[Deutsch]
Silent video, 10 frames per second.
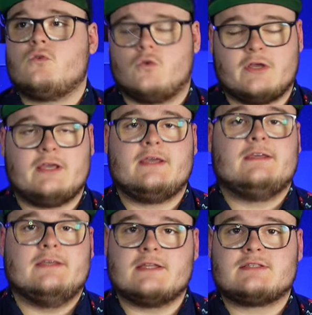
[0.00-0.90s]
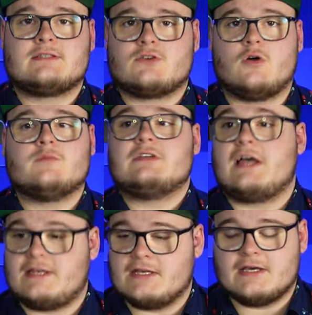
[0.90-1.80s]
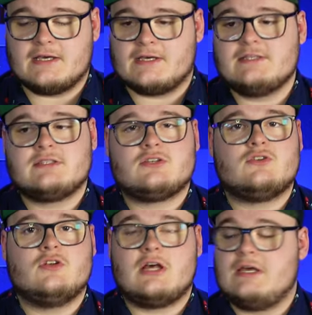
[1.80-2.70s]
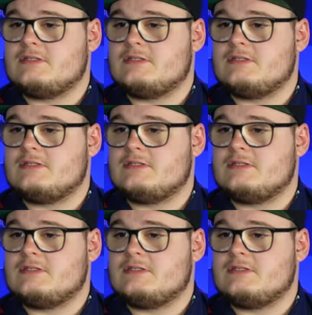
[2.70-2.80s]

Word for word: okay, jetzt kommt ein Riesenknüller.